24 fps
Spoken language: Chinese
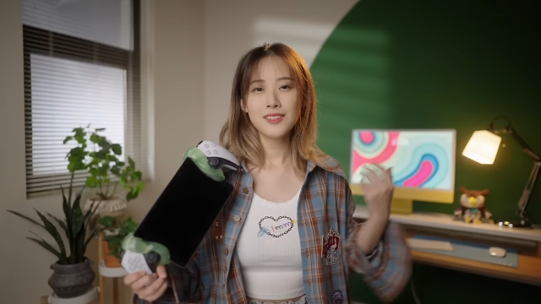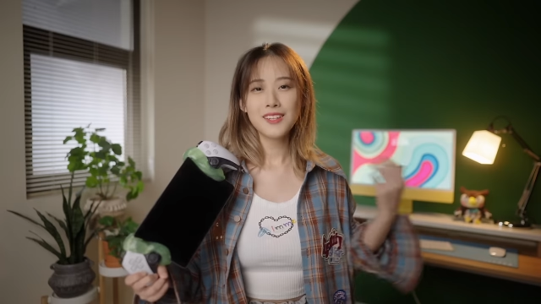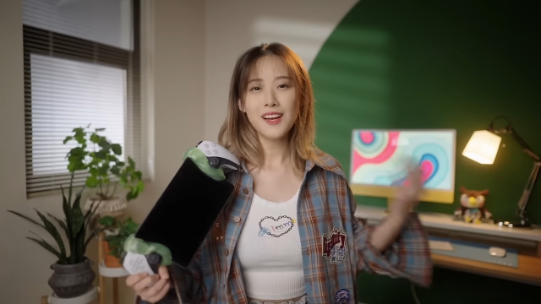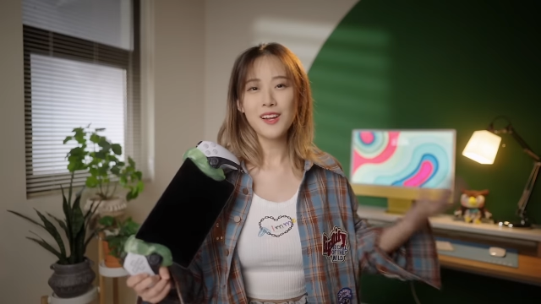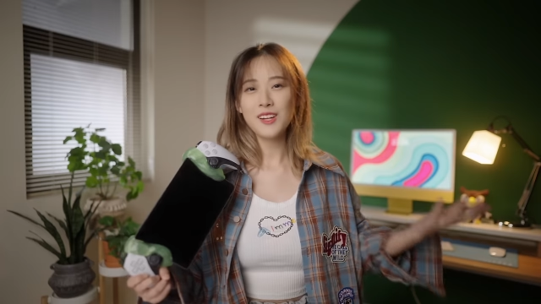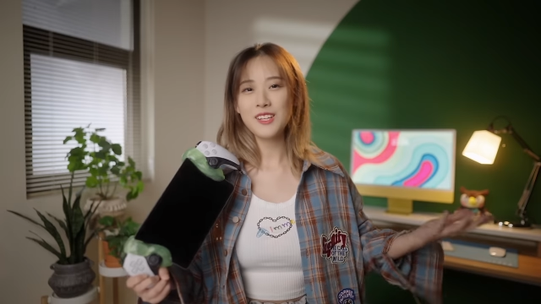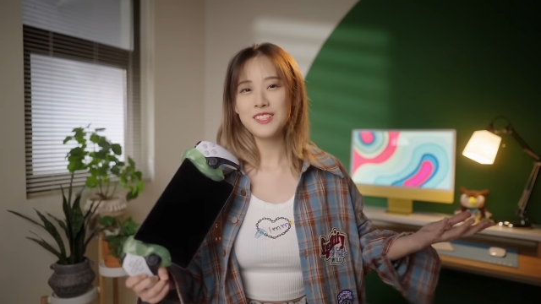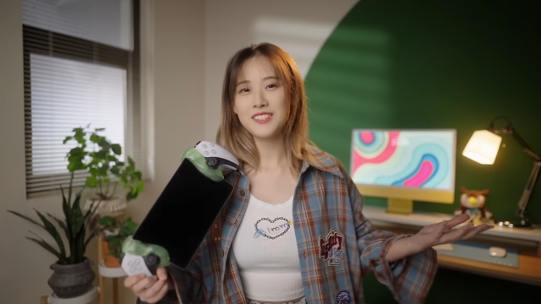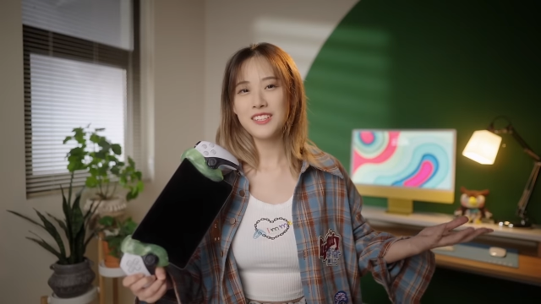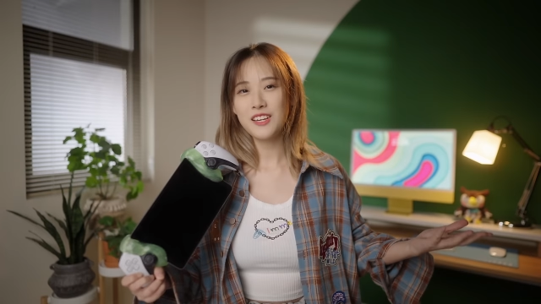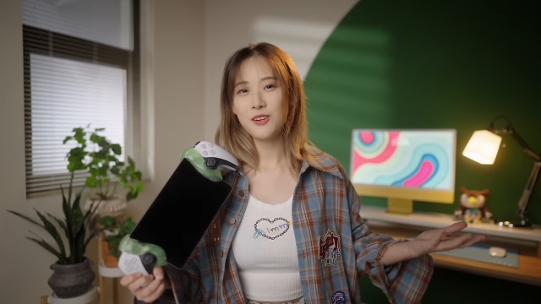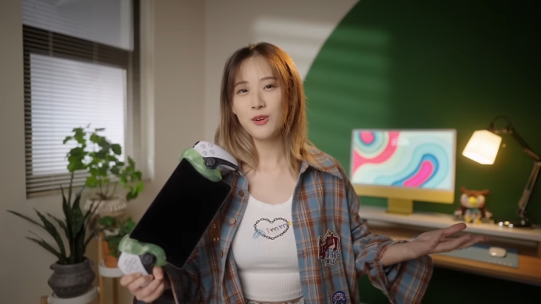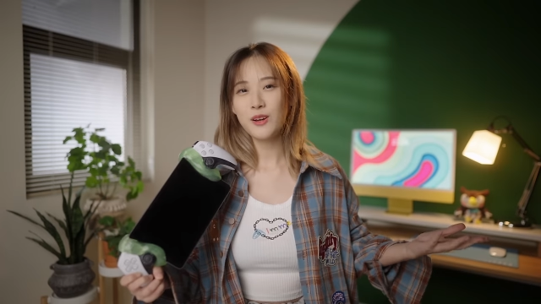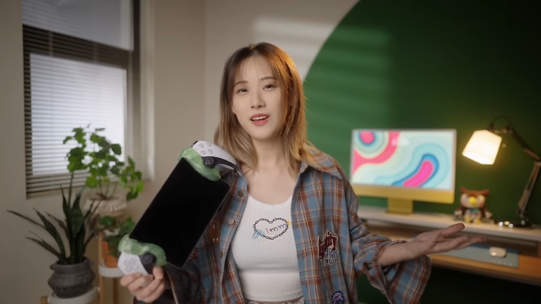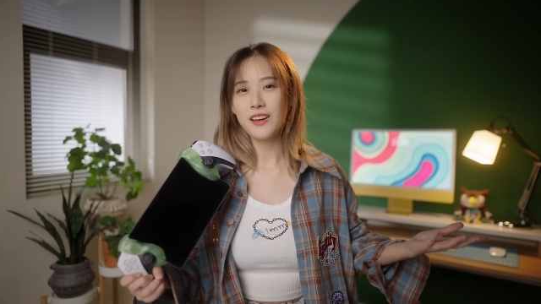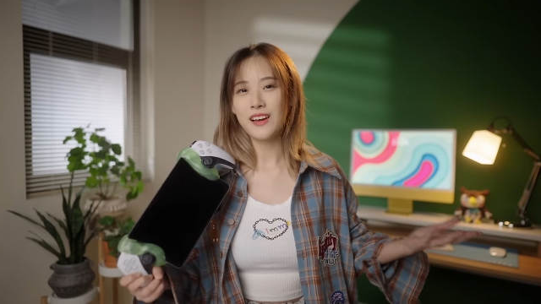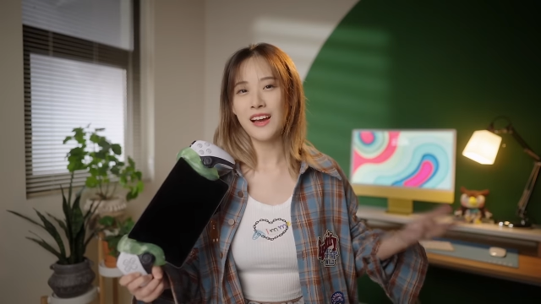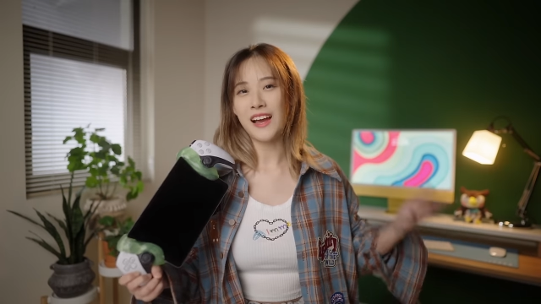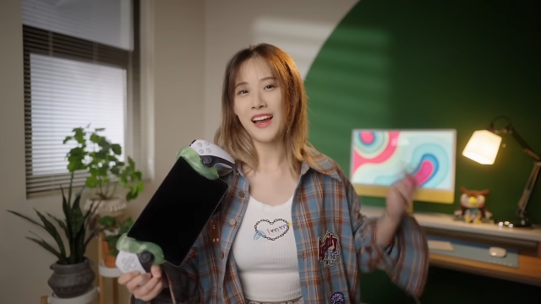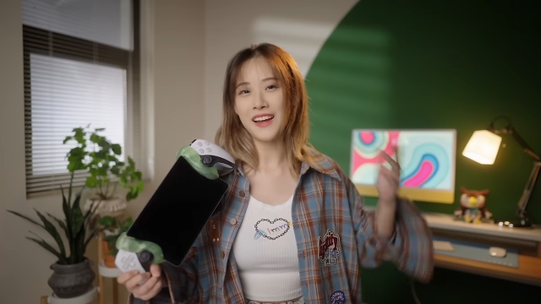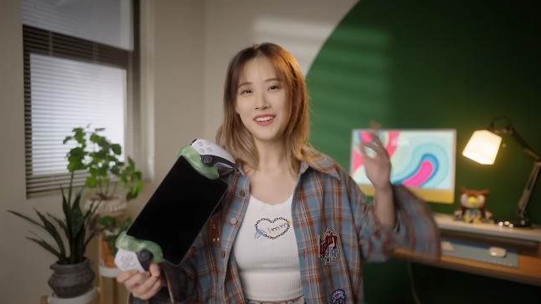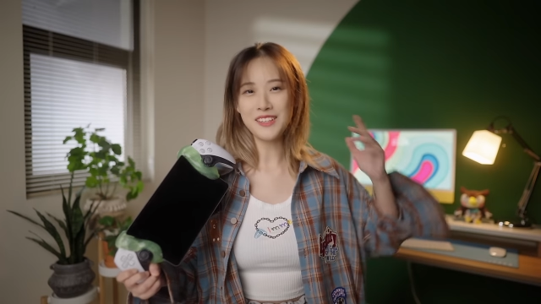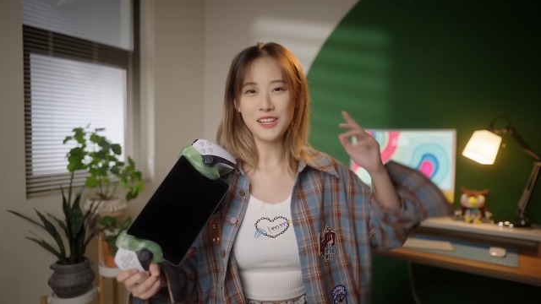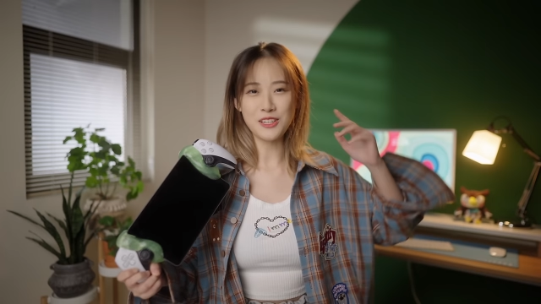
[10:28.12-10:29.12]
到了结尾，
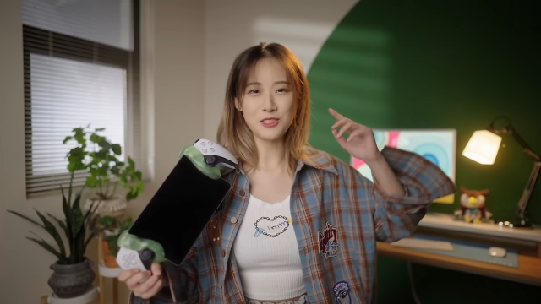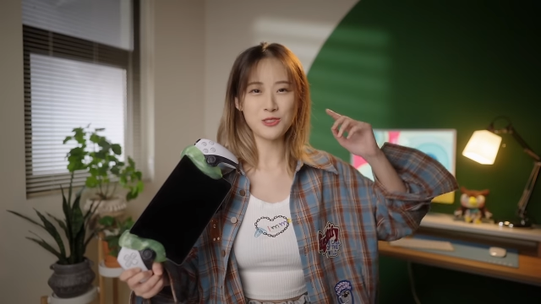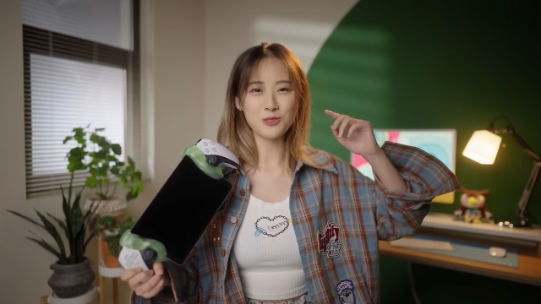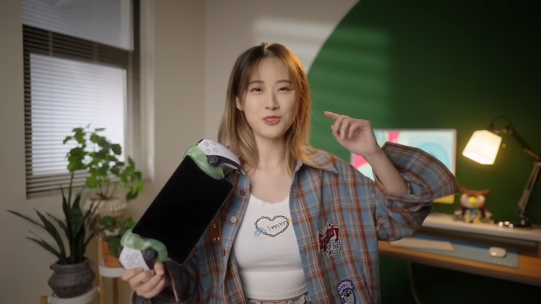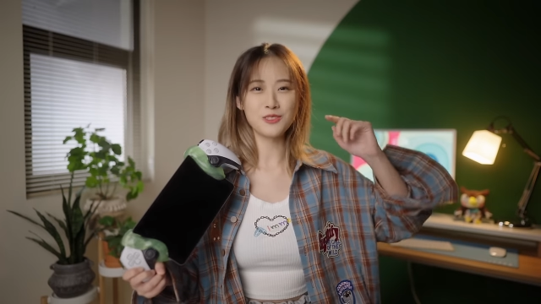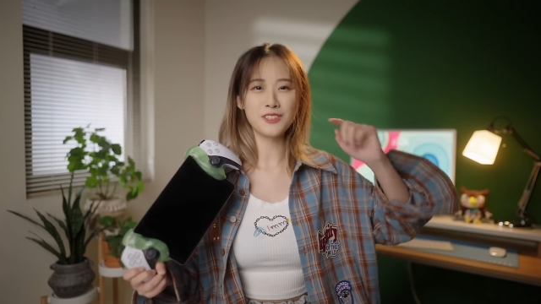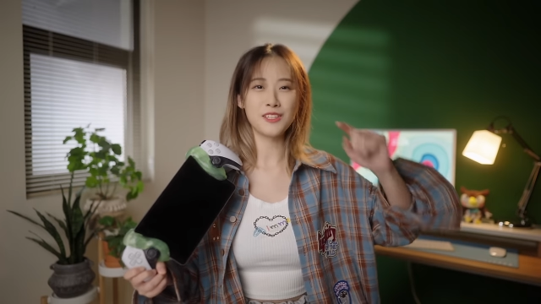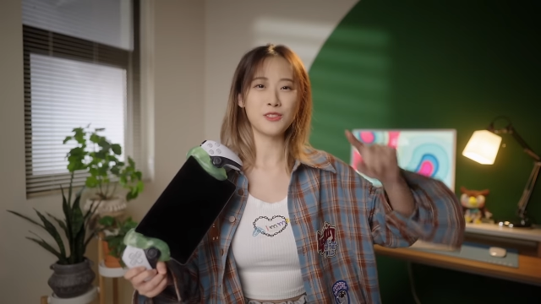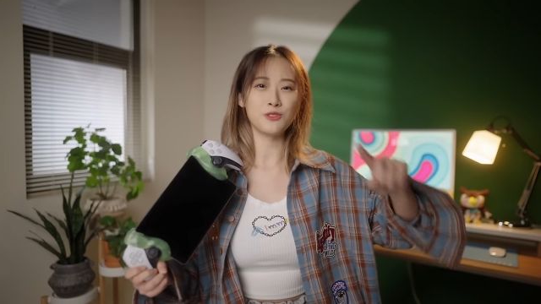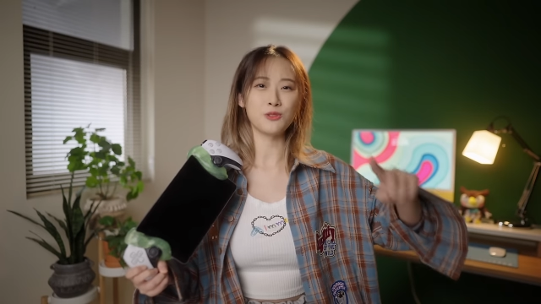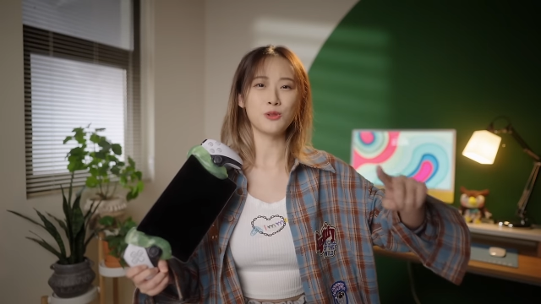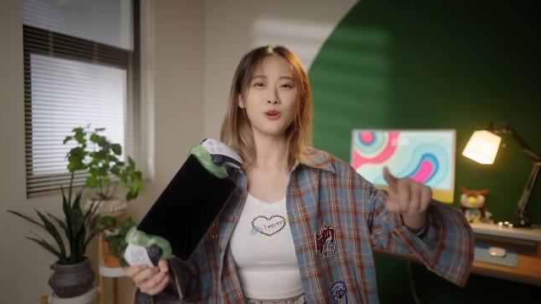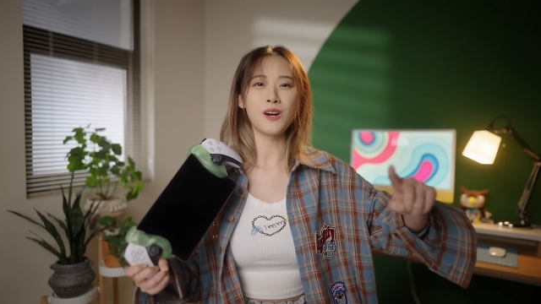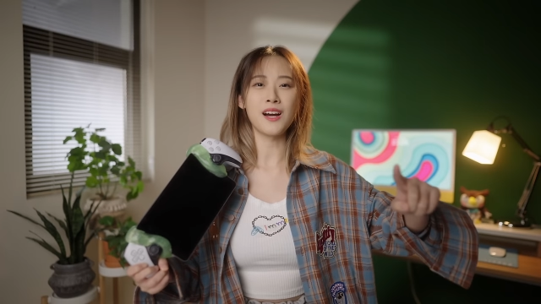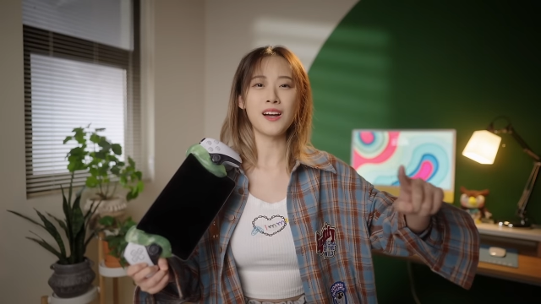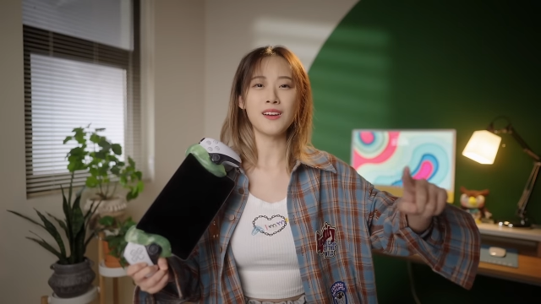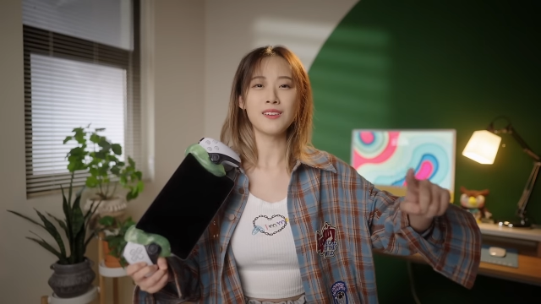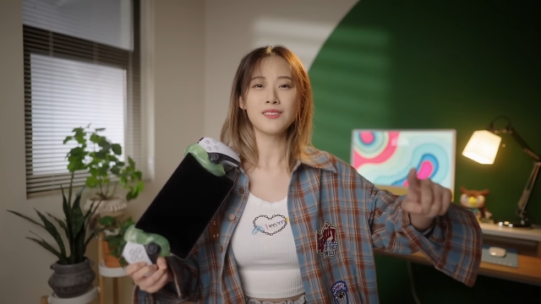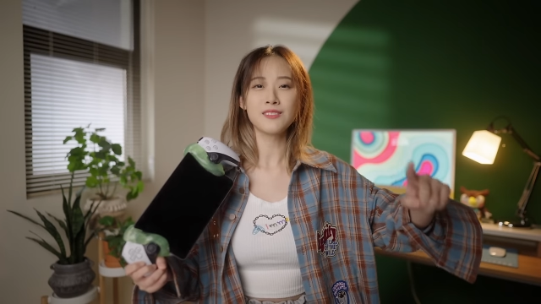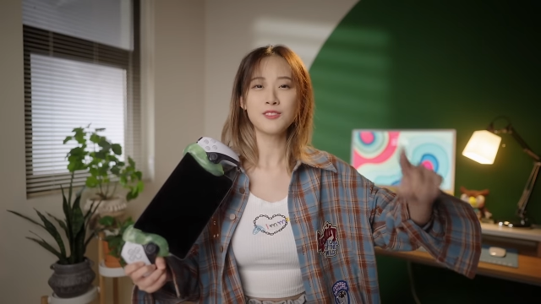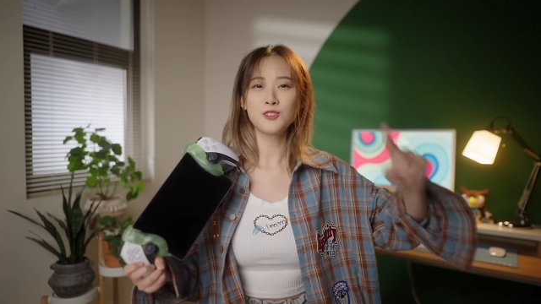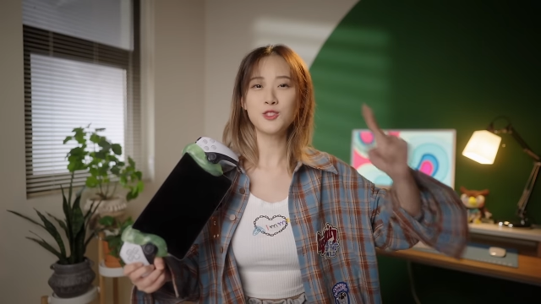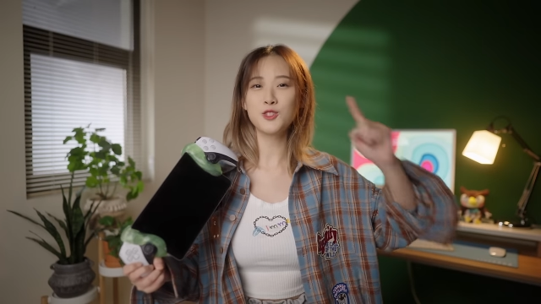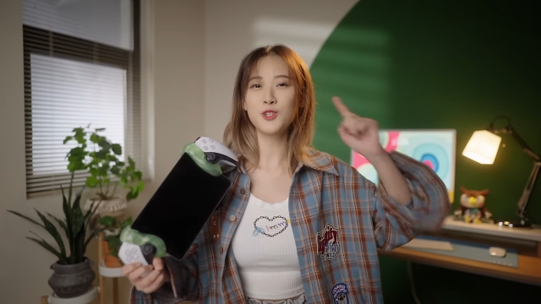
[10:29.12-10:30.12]
还得说那句话，